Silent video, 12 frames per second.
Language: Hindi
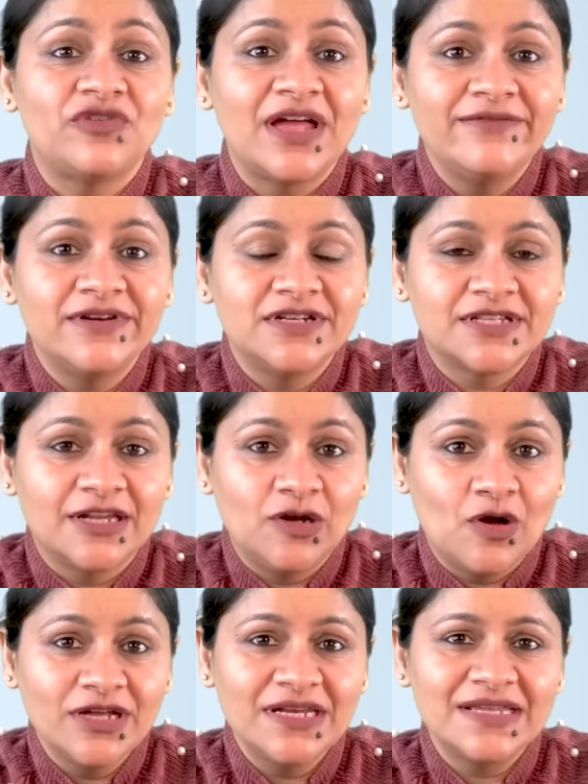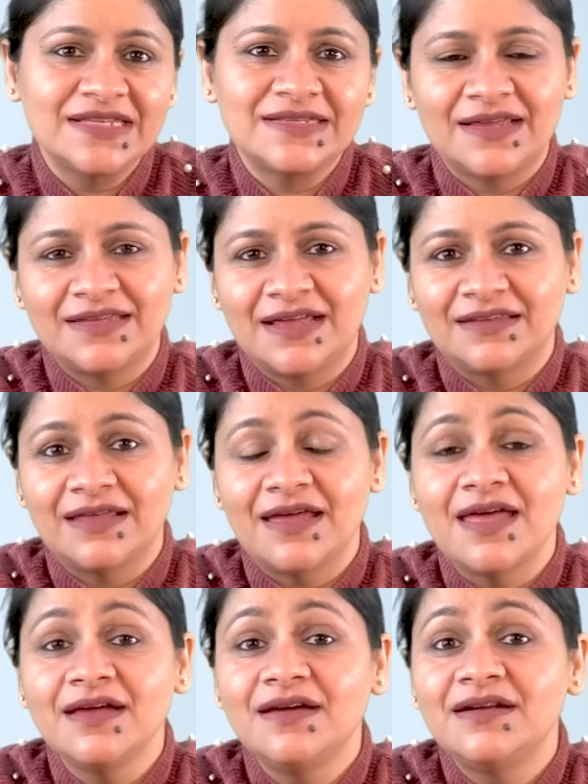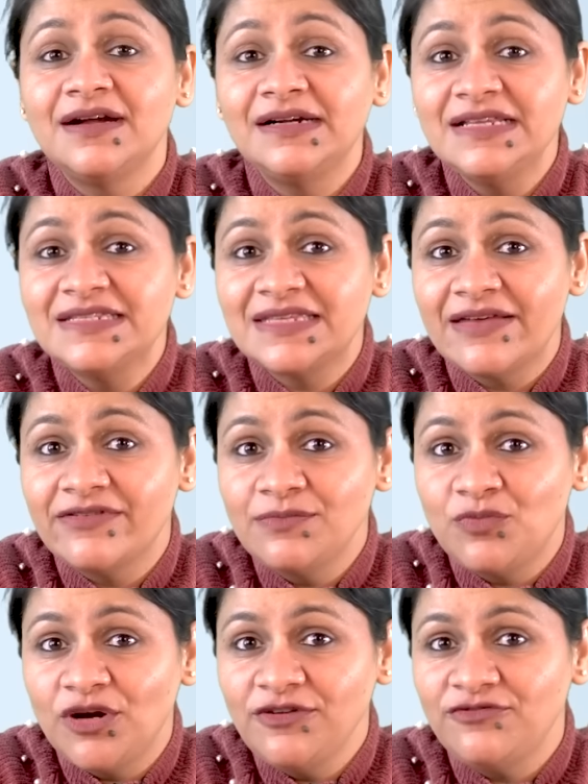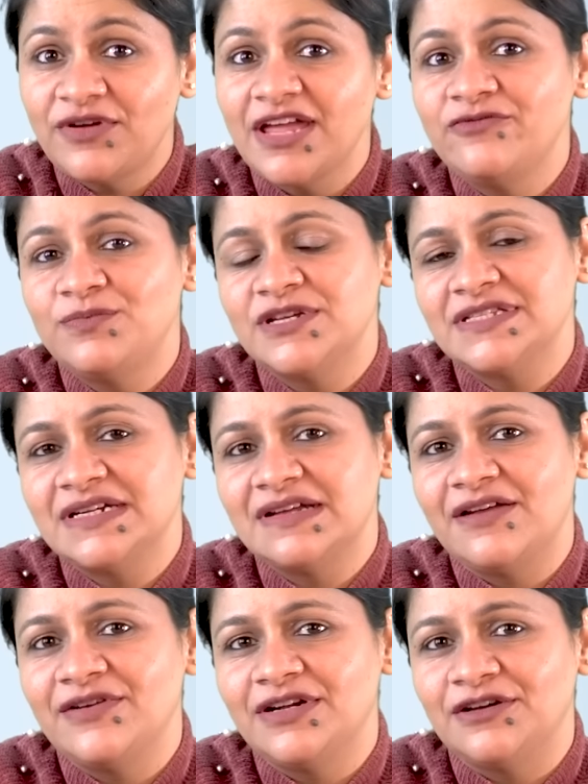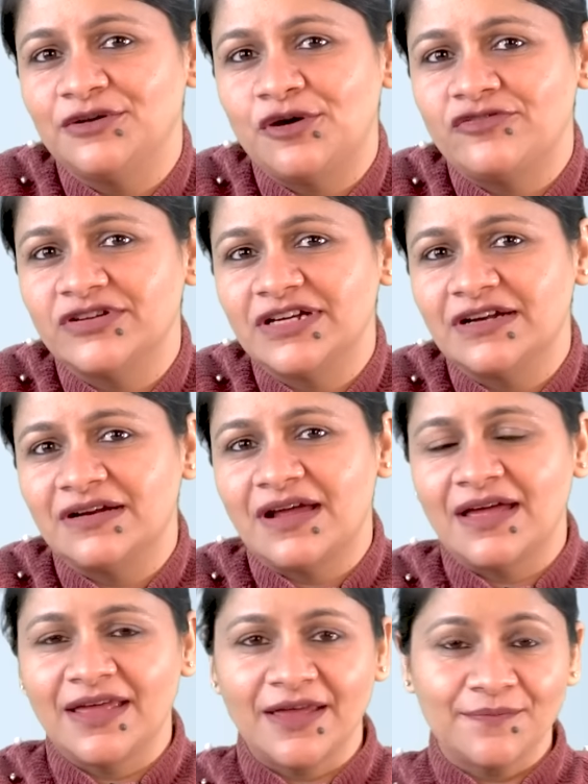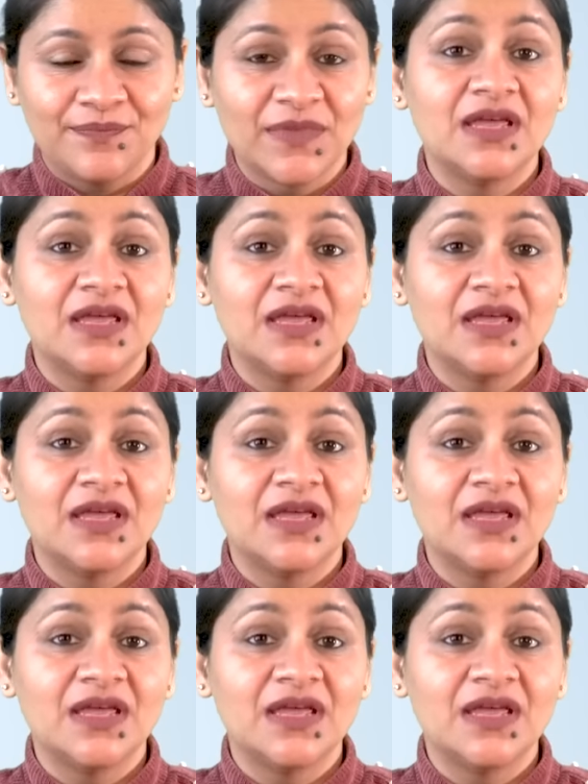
फाइव ईयर्स के लॉक के साथ आता है करंटली 7.5 परसेंट का रिटर्न ऑफर कर रहा है